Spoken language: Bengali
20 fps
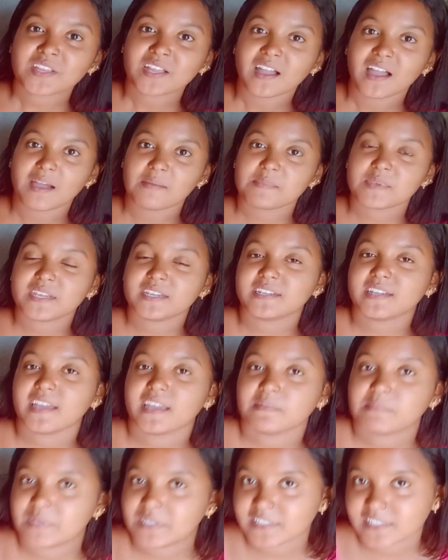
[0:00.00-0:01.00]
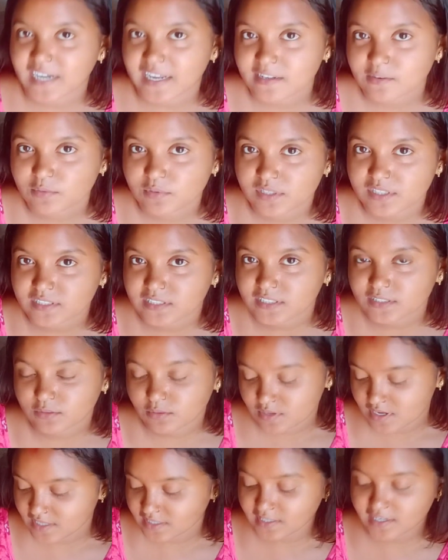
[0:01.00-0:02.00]
আমি এটা একবার ট্রাই করেছি তো
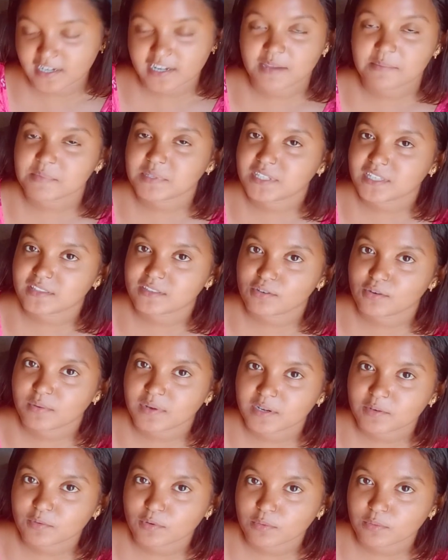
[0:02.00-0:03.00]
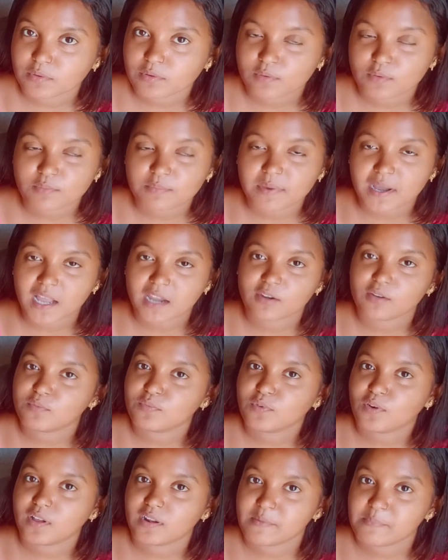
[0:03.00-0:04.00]
এটা নিয়ে আমি দ্বিতীয়বার করবো খুব ভালো
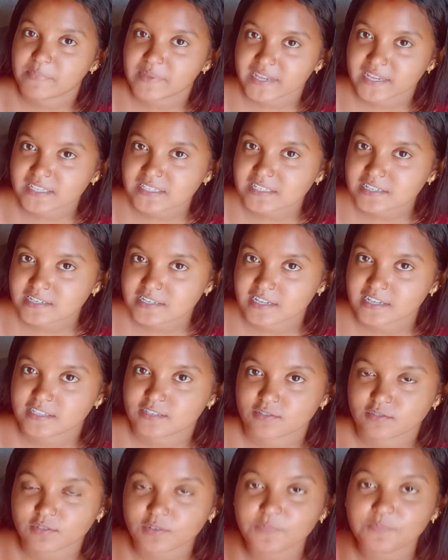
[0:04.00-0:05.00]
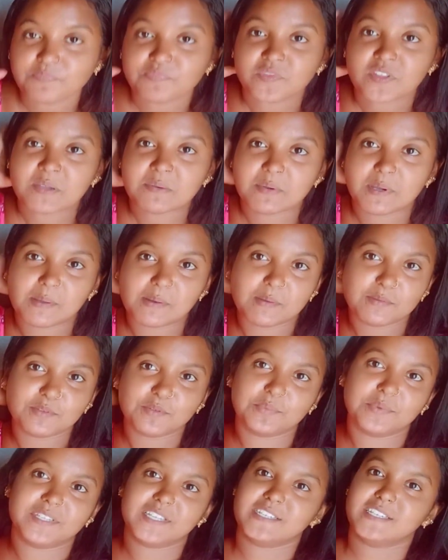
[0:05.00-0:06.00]
ফল পেয়েছি সেই জন্য ভাবলাম
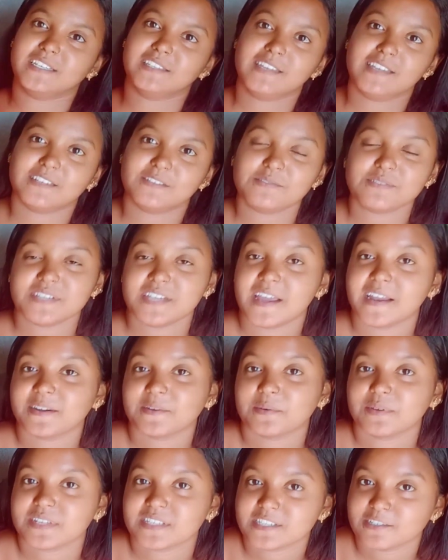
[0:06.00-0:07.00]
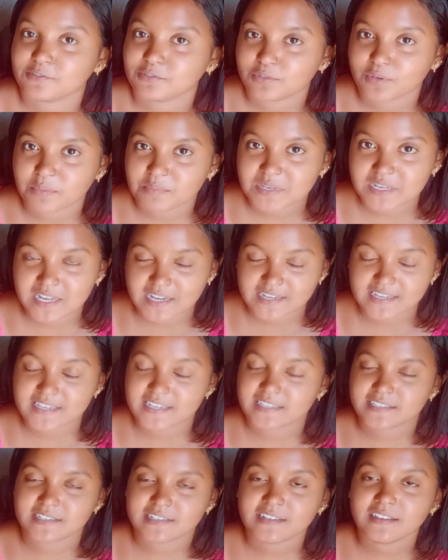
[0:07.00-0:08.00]
তোমাদের সাথে একটু শেয়ার করি যেহেতু আমি
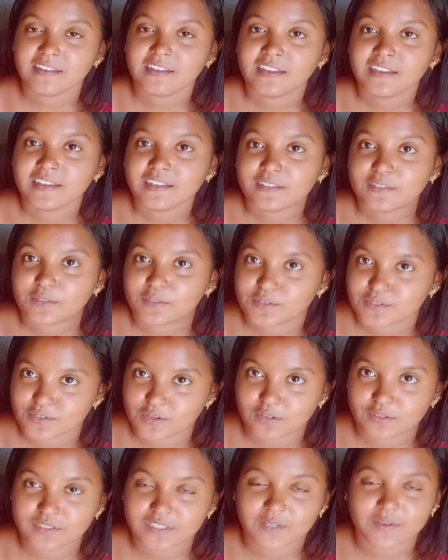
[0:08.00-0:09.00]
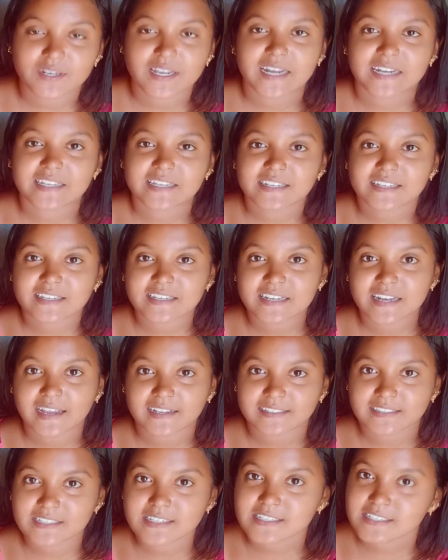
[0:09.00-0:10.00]
লাগিয়েছি তো চলো তাহলে আর কি কি
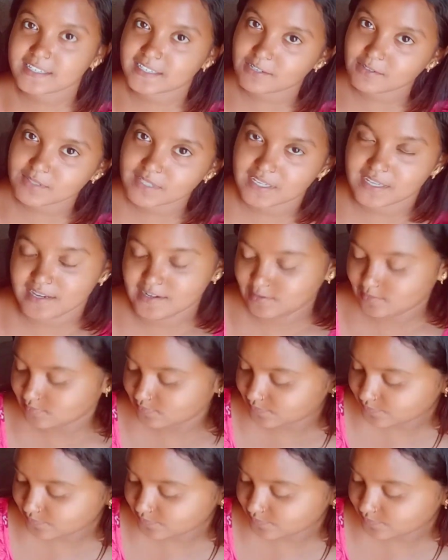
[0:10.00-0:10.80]
লাগছে সেটাও দেখে নাও